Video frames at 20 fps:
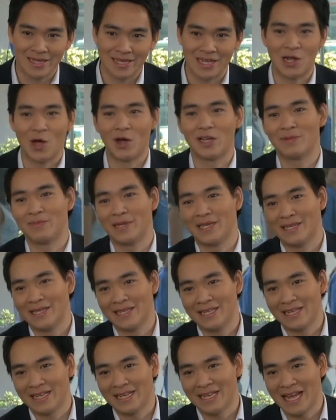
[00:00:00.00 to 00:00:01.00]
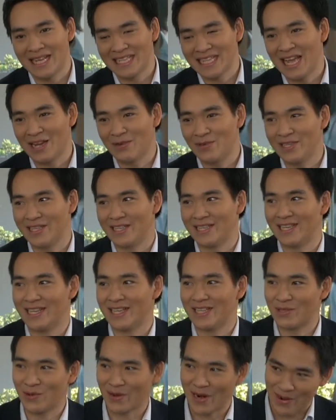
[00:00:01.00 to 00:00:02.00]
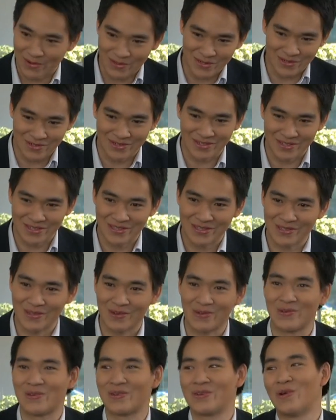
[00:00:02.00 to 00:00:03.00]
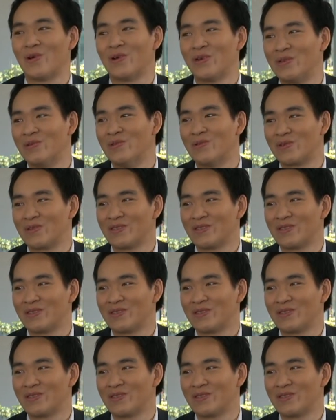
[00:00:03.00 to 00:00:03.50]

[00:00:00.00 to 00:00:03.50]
คือก่อนจะเป็นนายจ้างคนอื่นเนี่ย ตัวเราต้องต้องโดนถูก